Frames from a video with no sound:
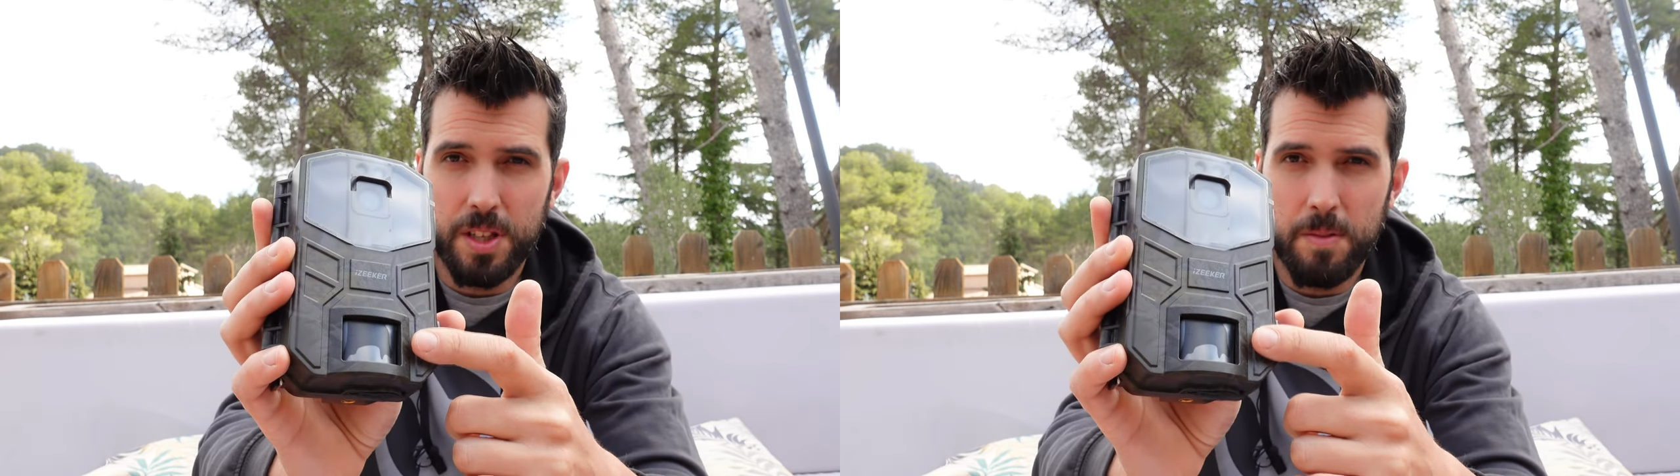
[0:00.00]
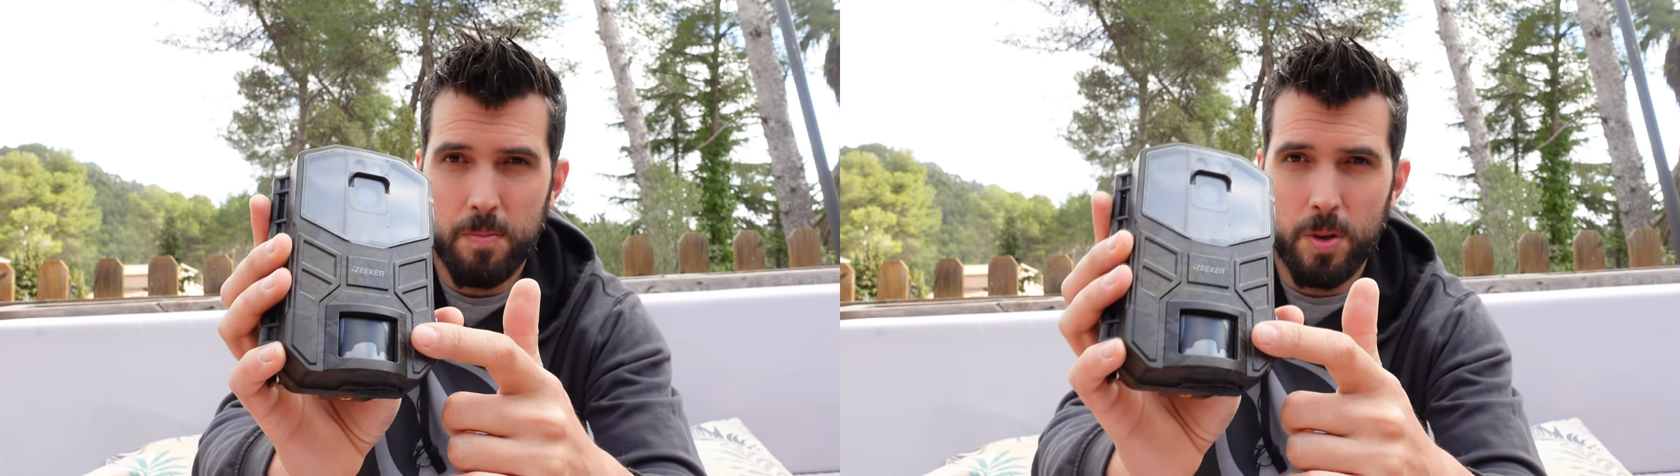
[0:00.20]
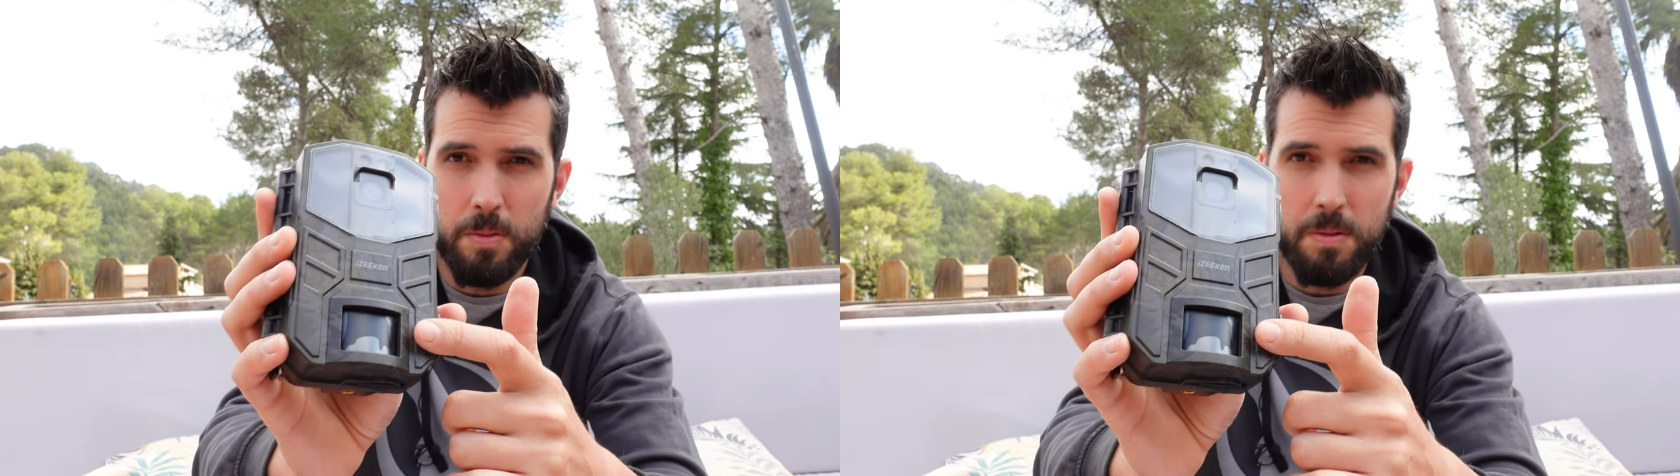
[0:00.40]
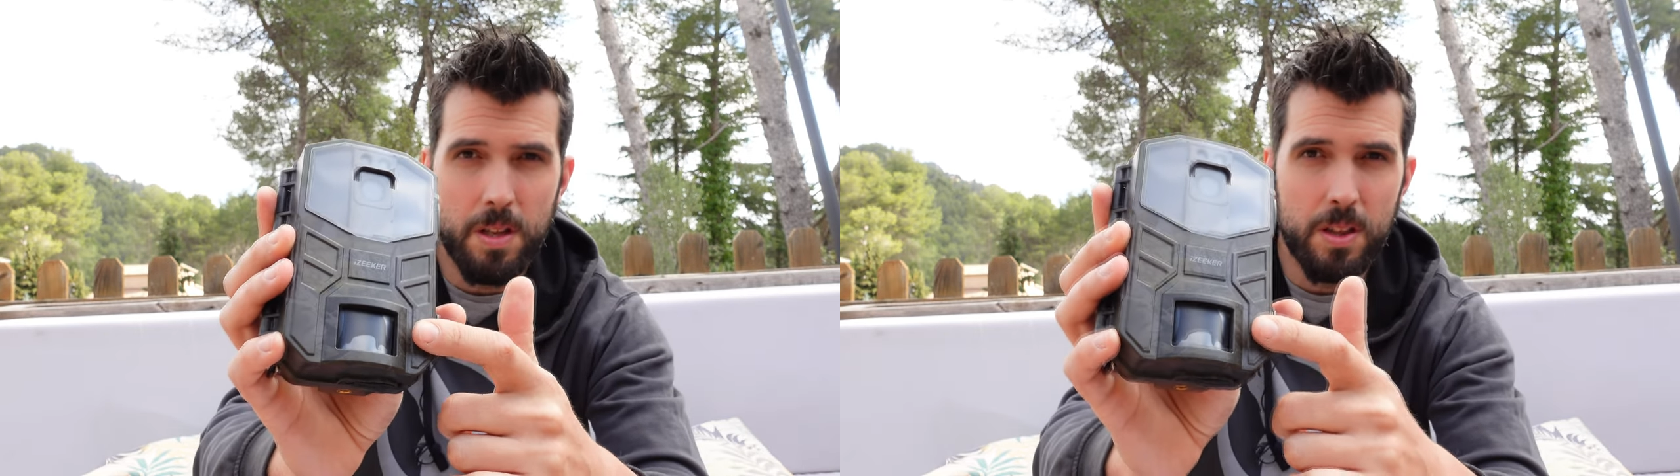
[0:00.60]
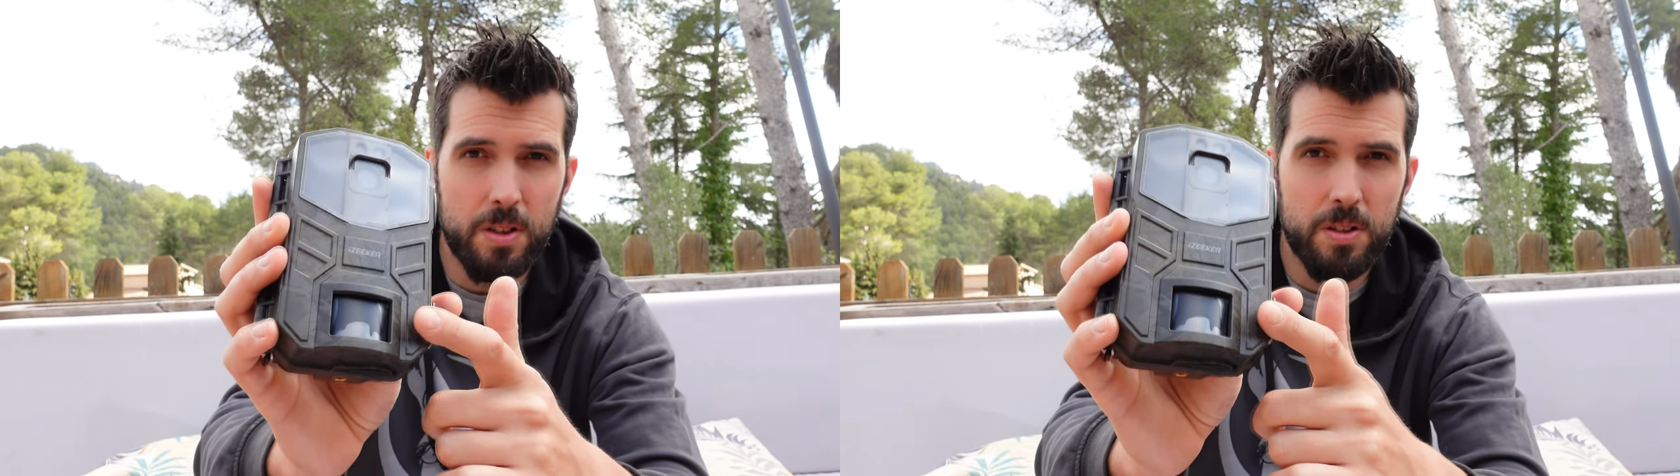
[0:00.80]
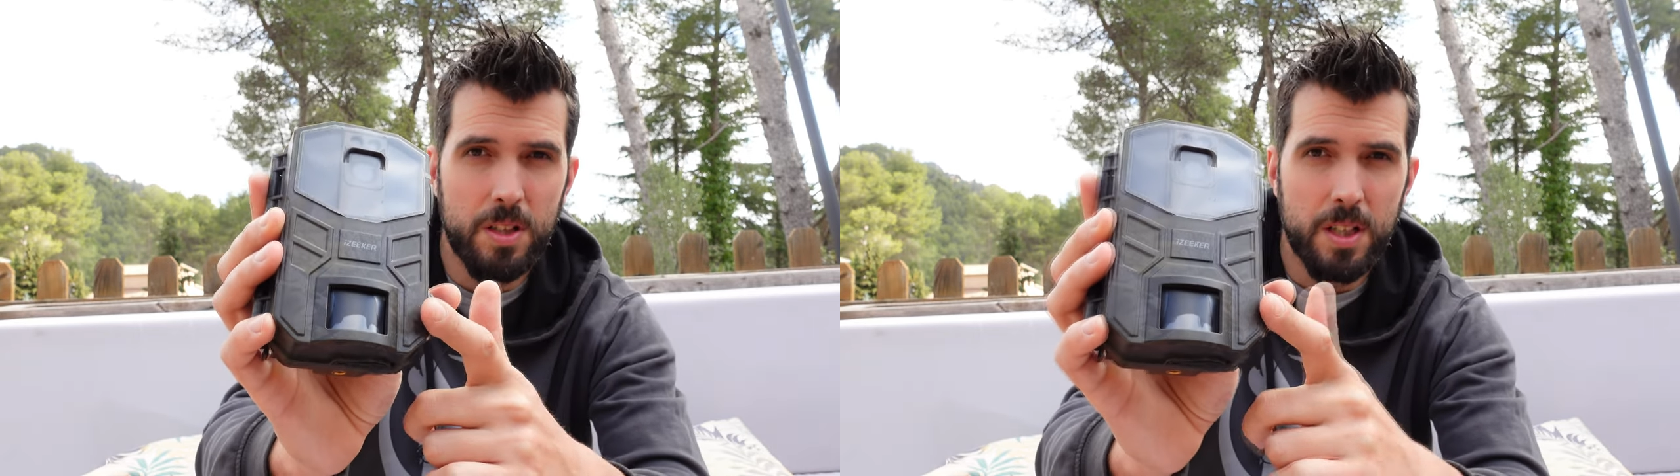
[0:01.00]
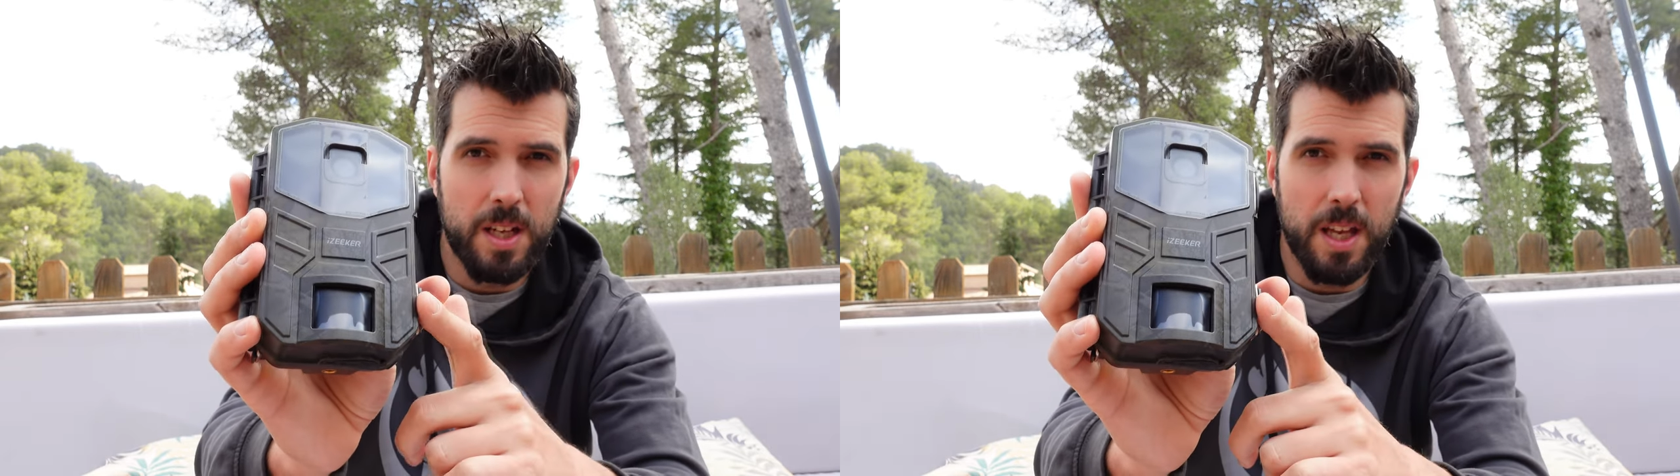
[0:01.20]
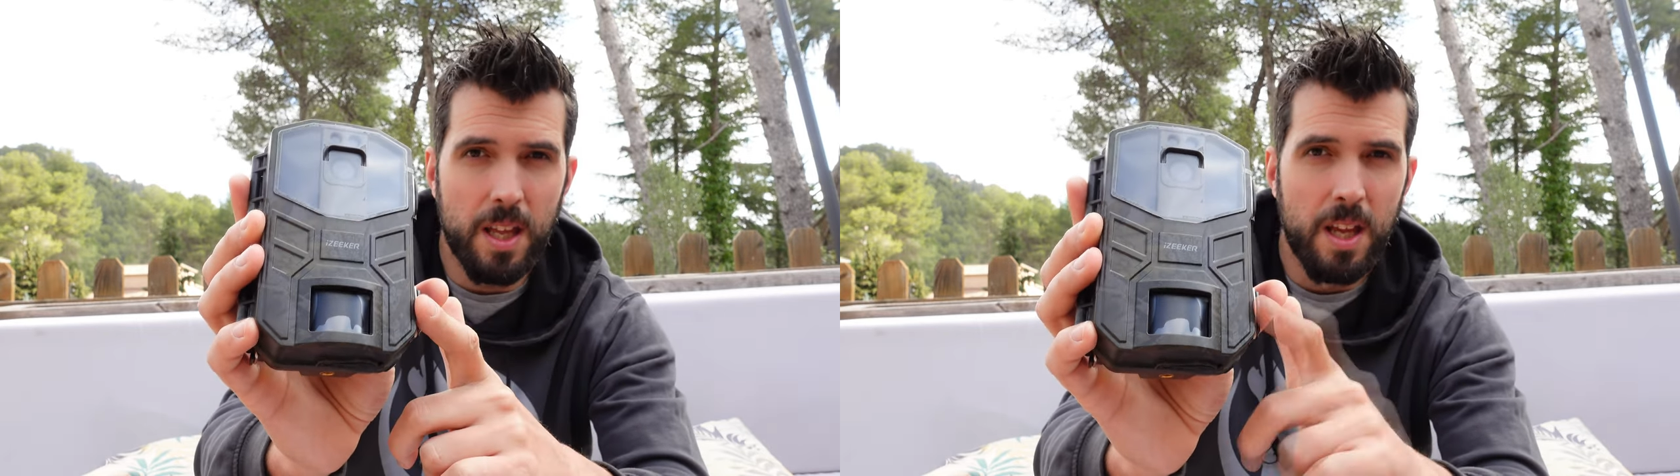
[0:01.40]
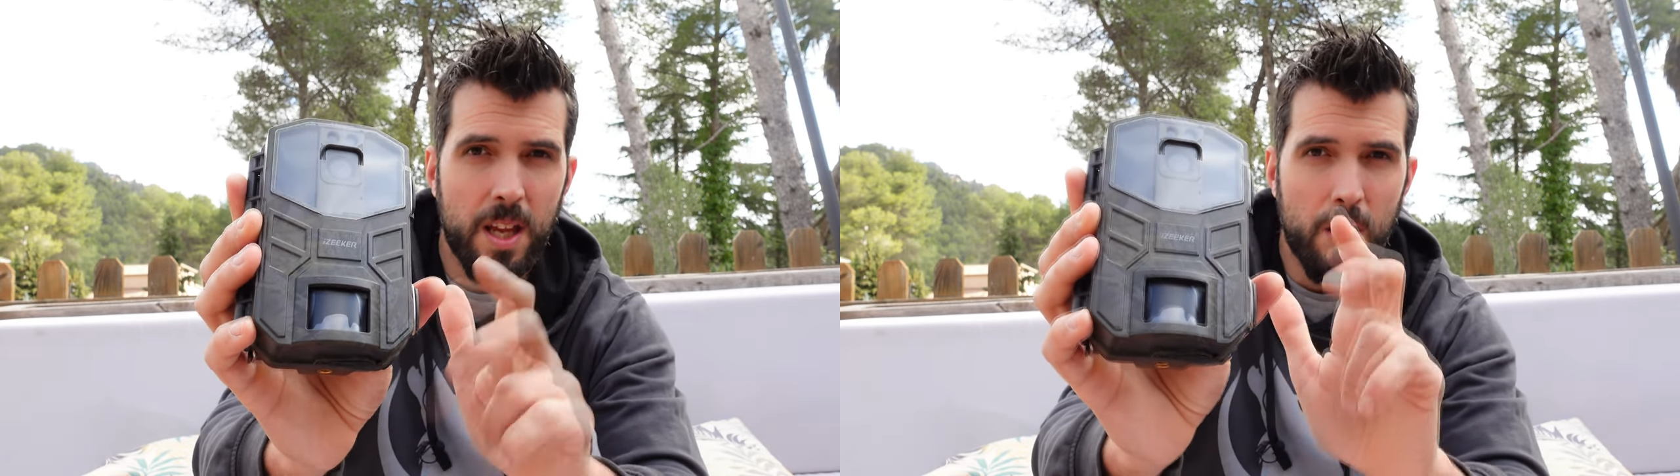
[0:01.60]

de movimiento que